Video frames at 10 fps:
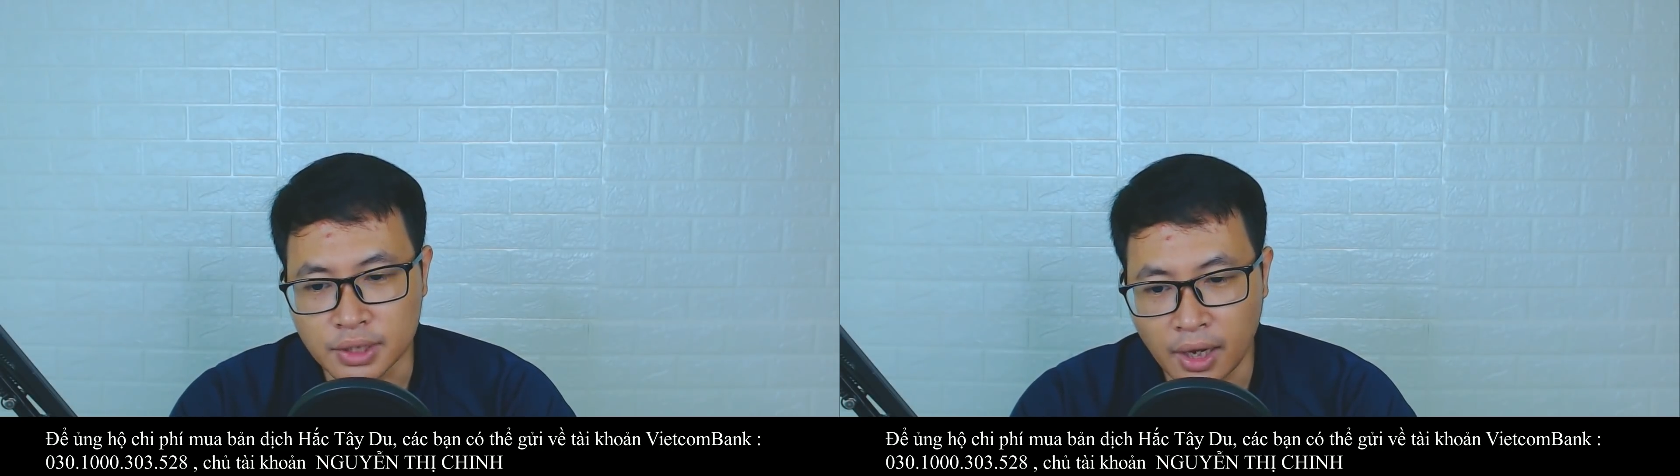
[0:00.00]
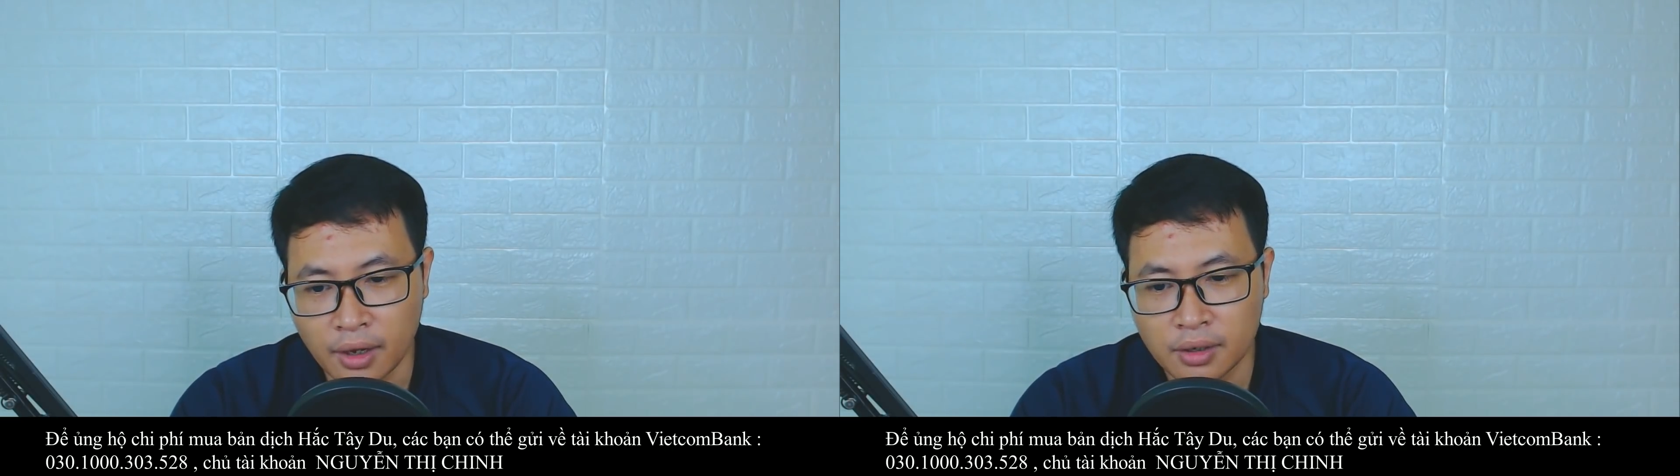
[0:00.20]

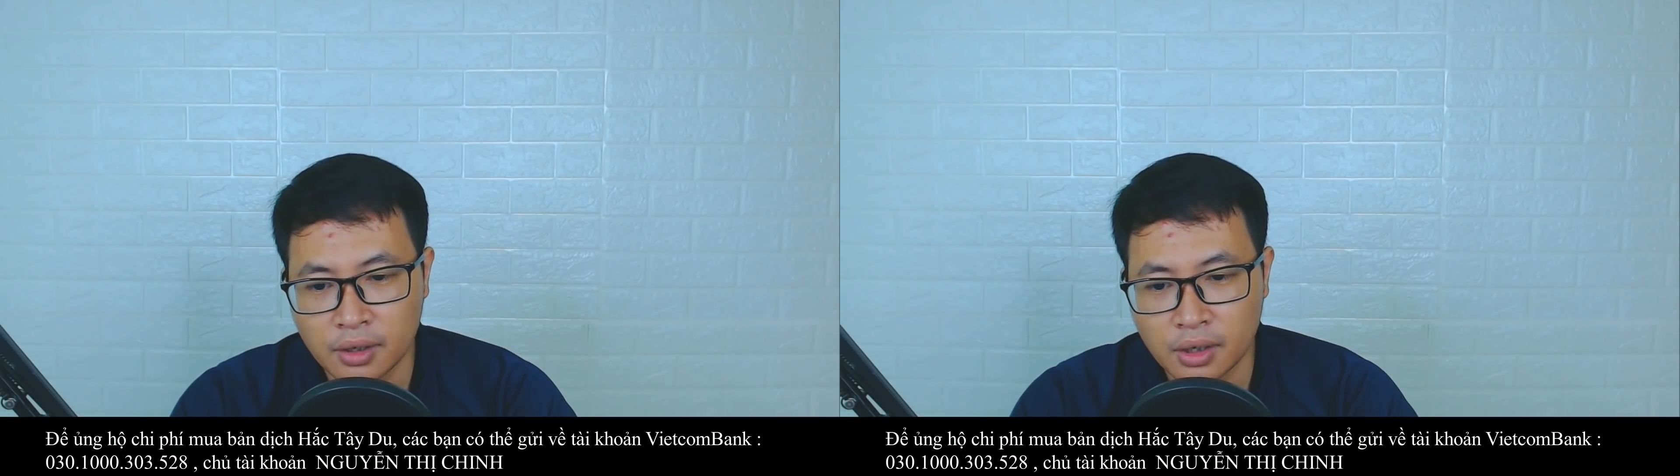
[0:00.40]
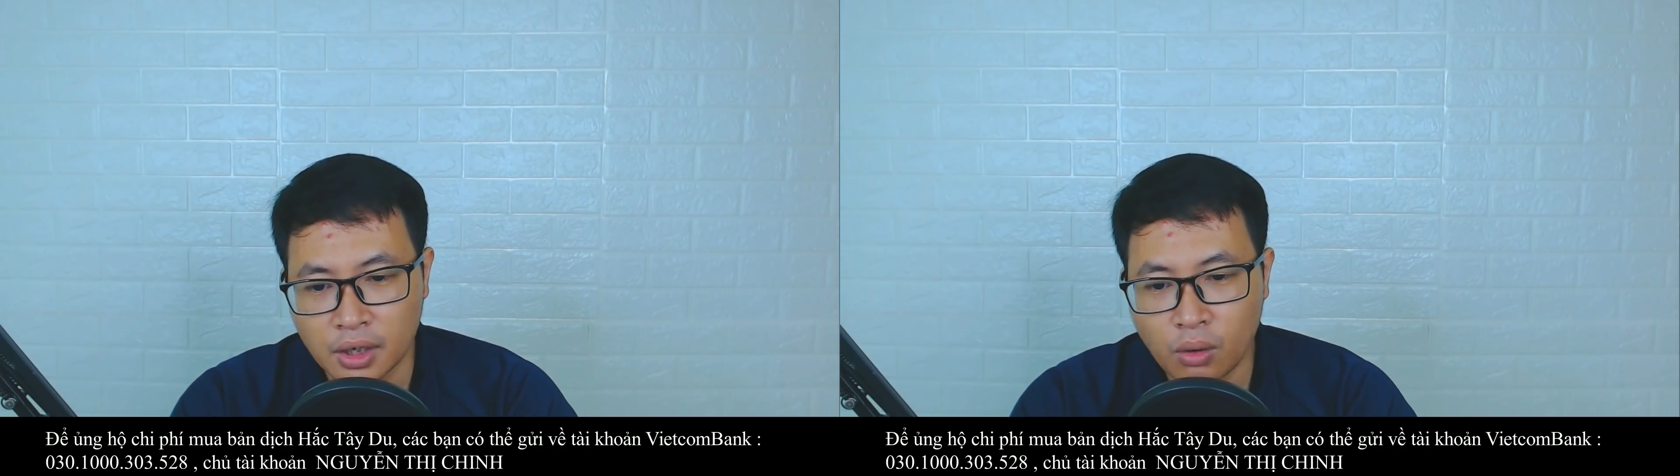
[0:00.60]
dã
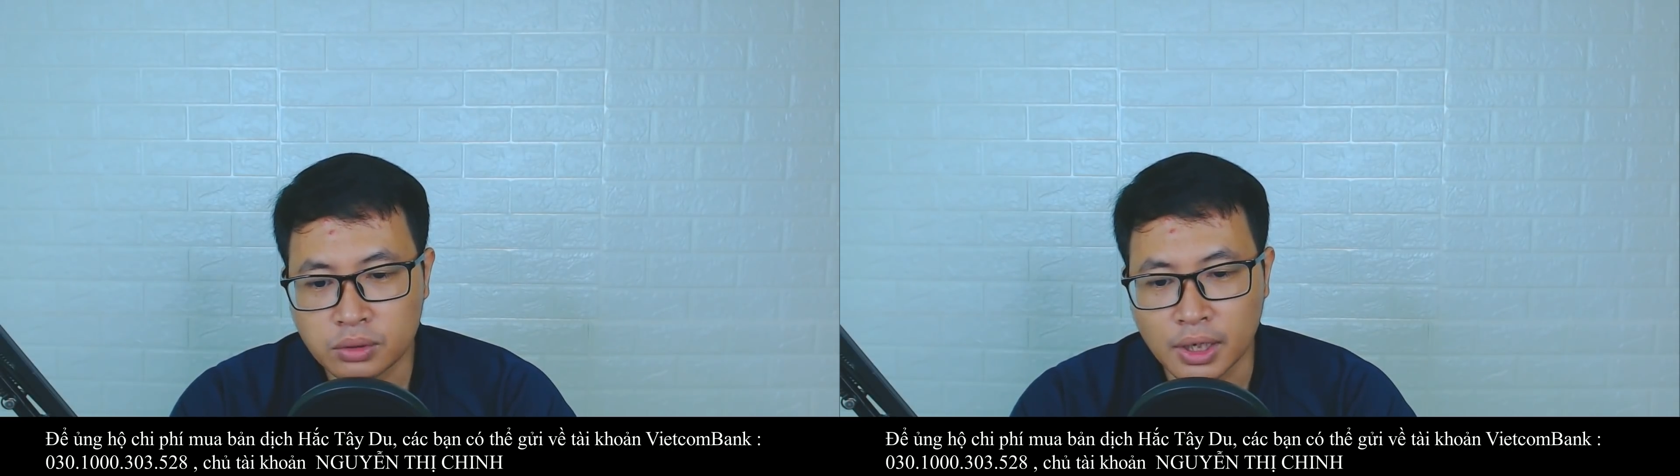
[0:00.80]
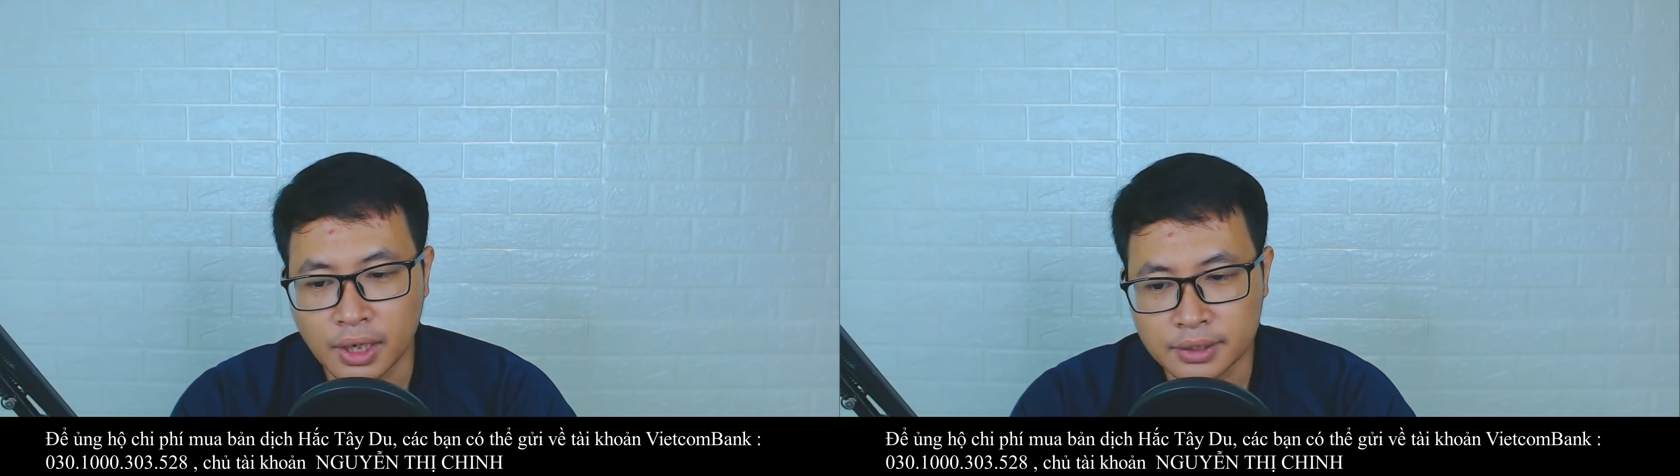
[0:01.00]

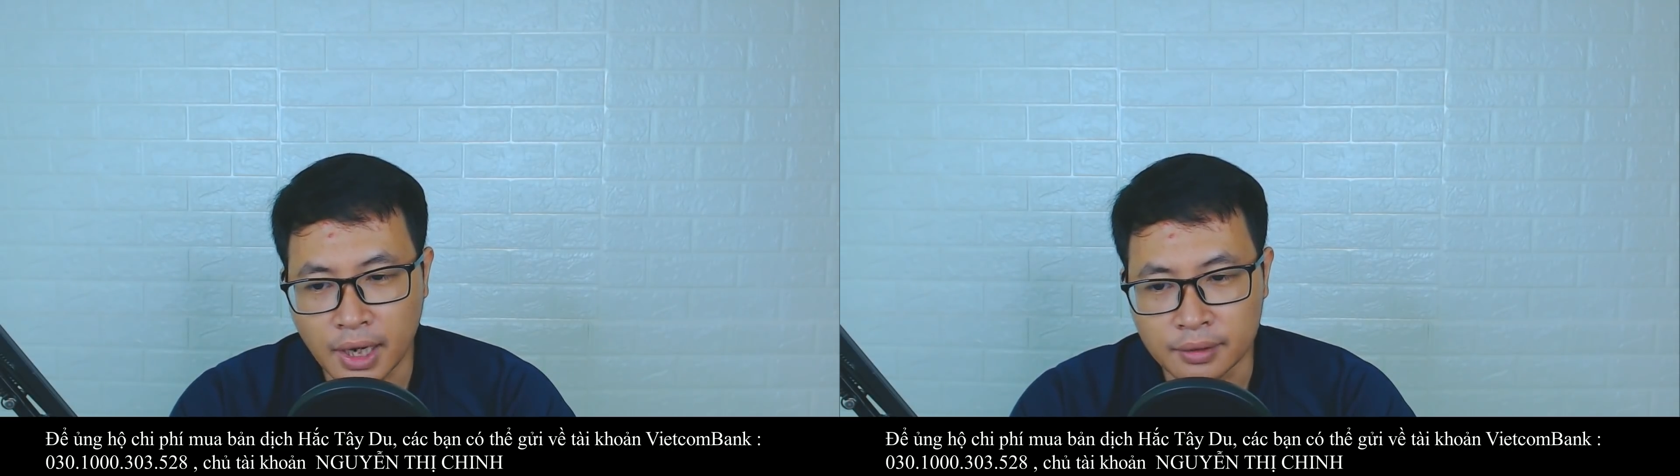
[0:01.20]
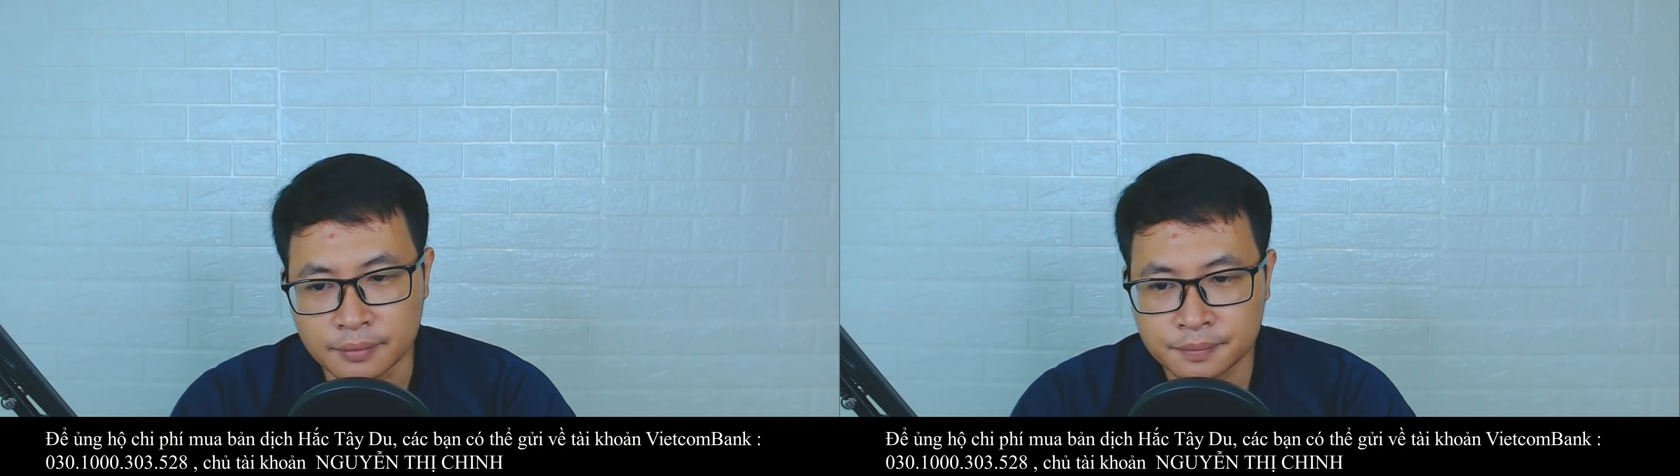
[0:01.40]
Không thể ngăn
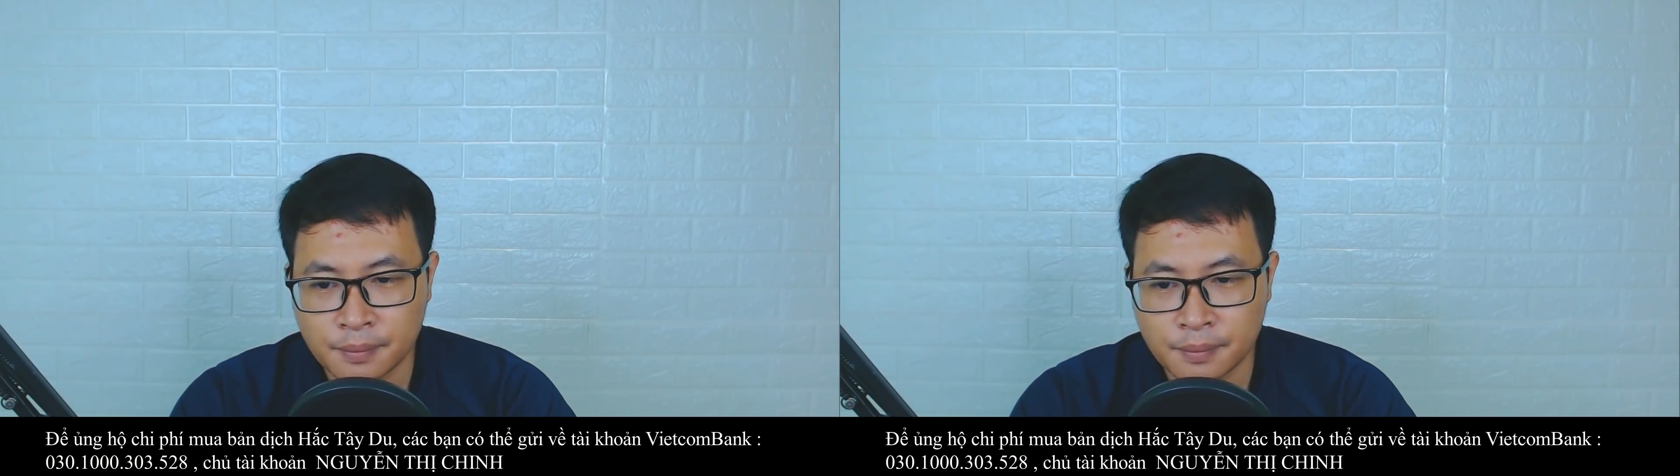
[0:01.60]
cản